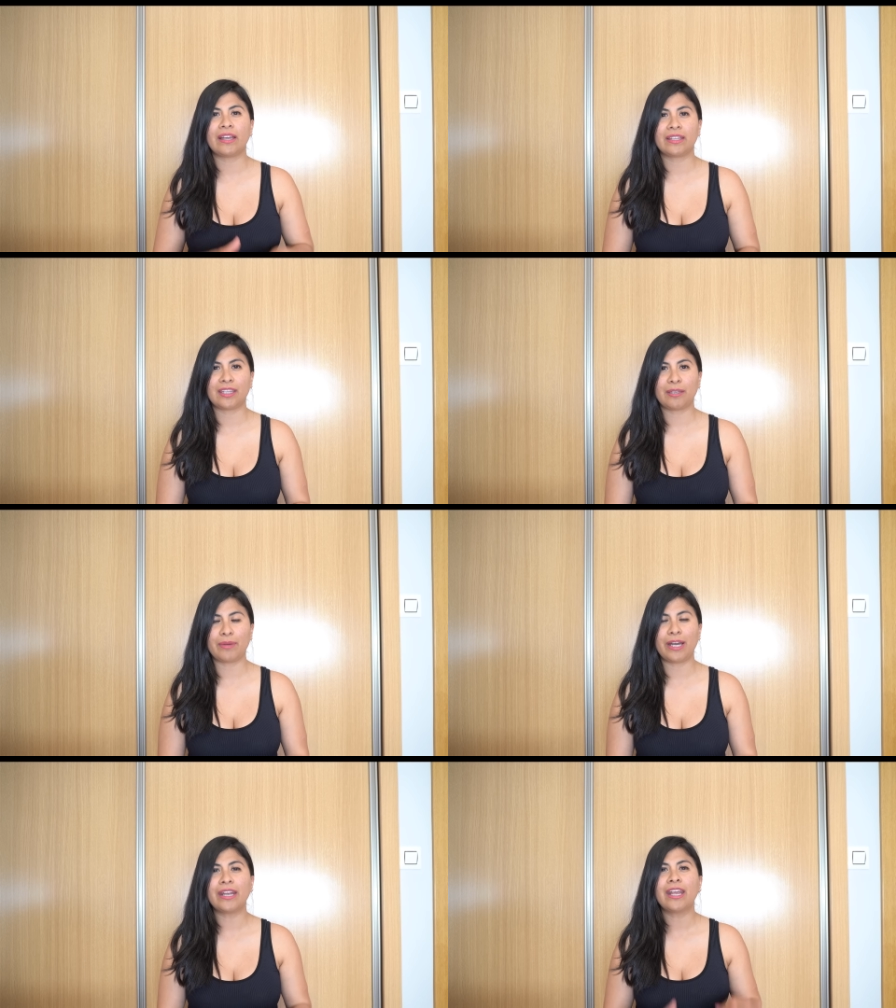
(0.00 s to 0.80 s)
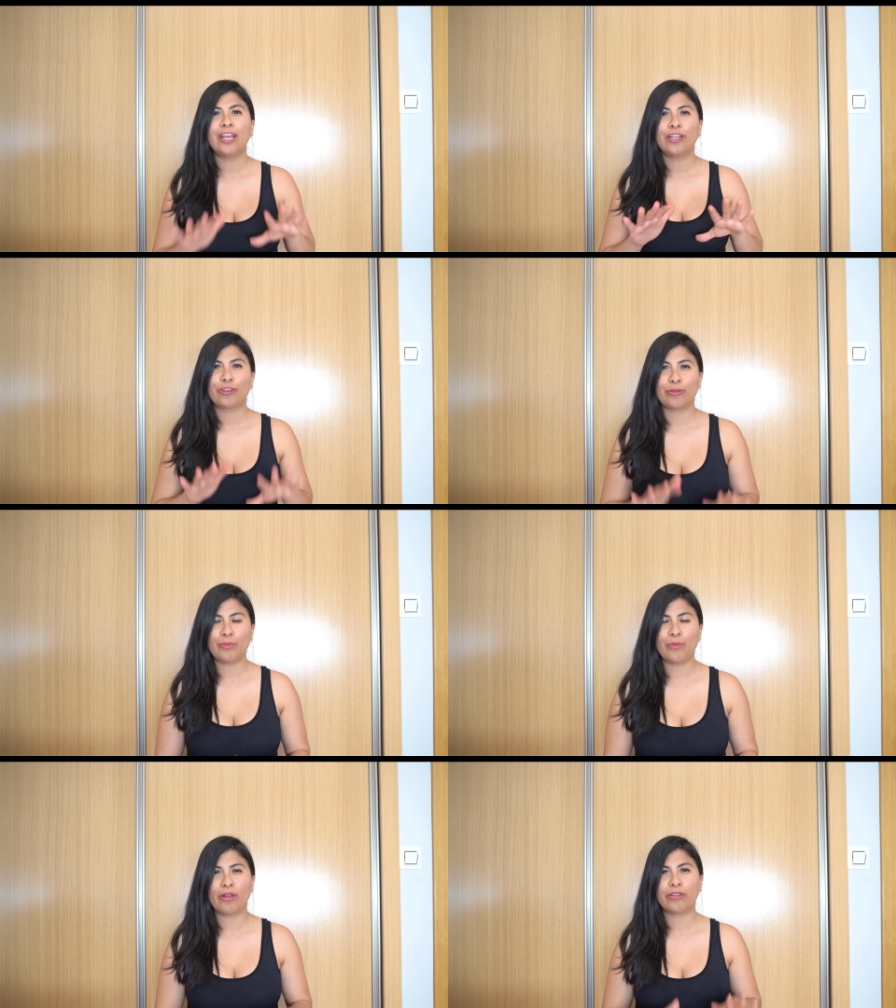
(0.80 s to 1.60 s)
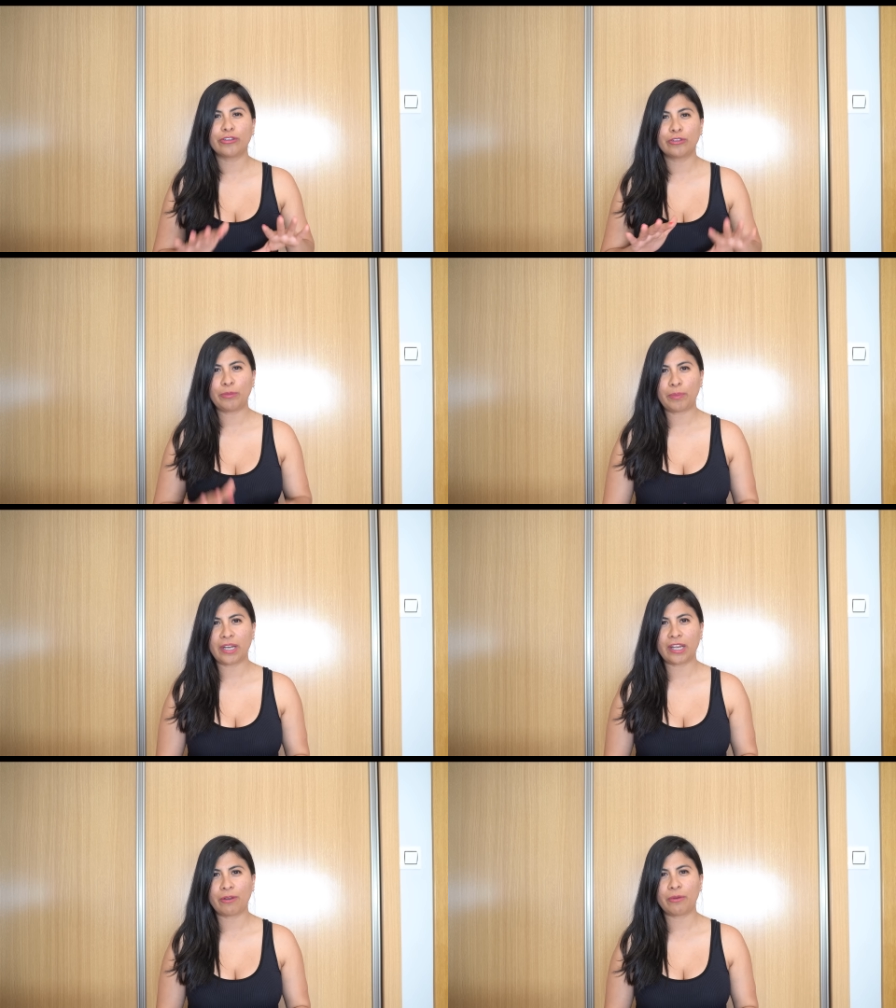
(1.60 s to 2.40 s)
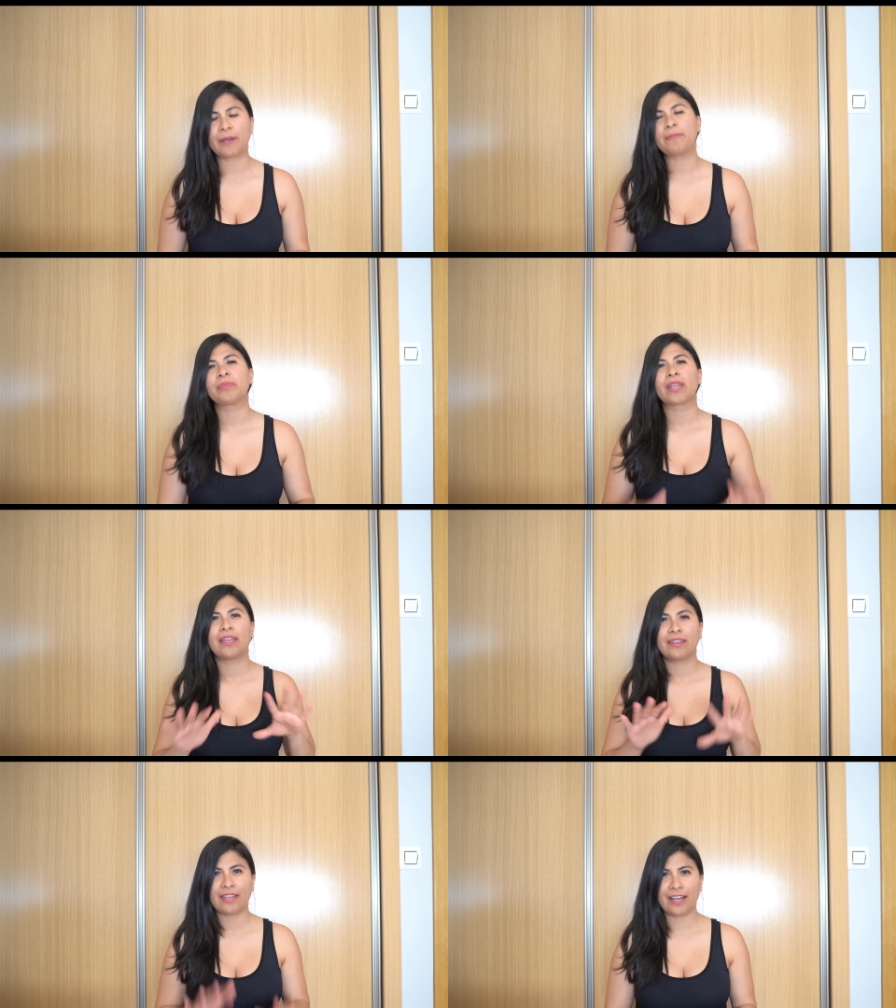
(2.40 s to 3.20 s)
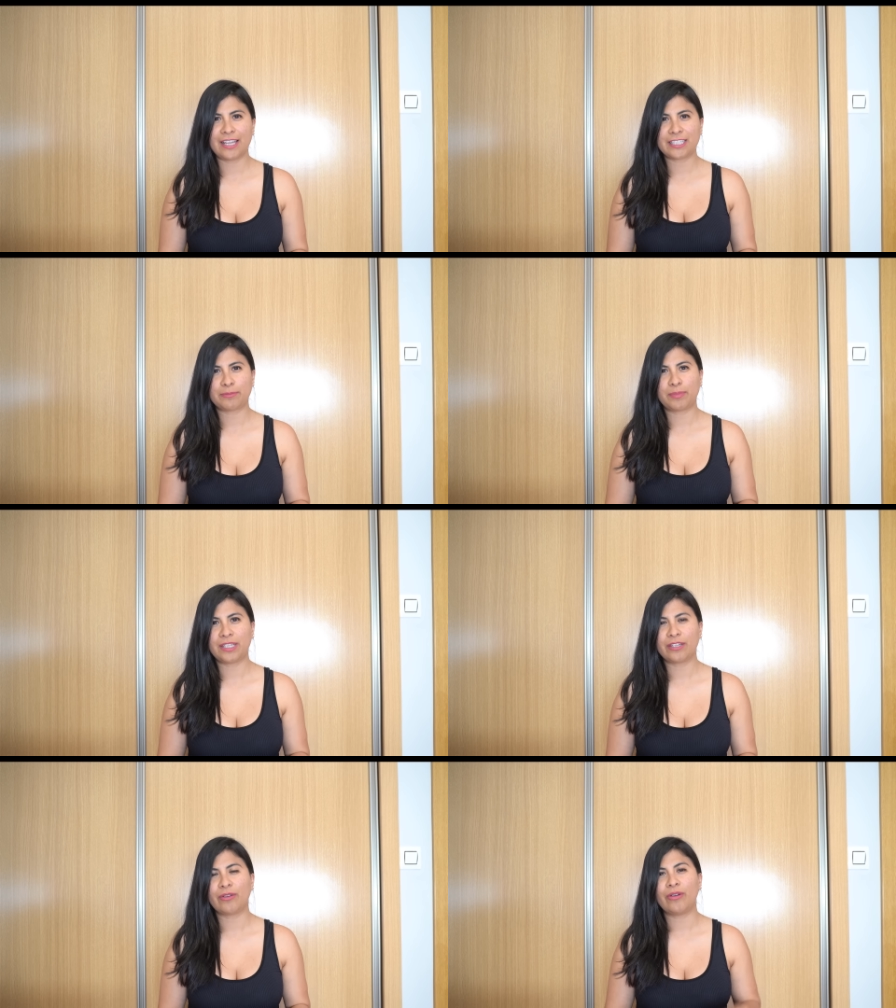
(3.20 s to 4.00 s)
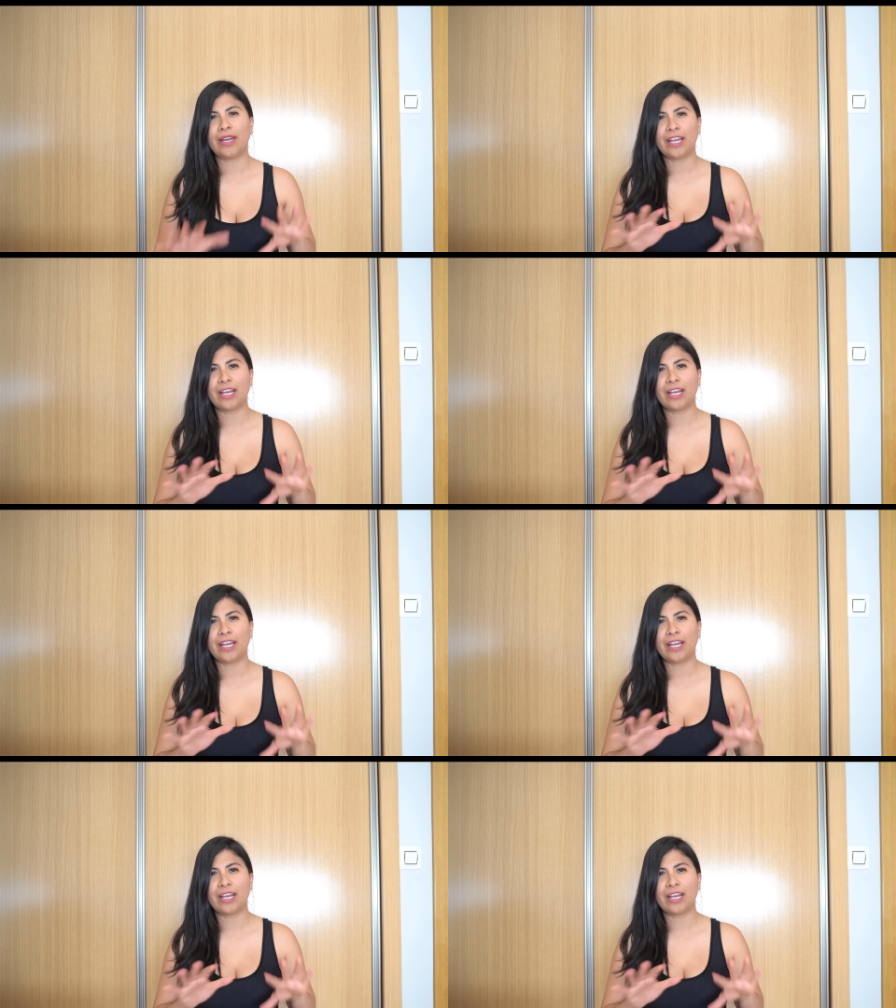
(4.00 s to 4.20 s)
activar tu modo superhéroe te la explico.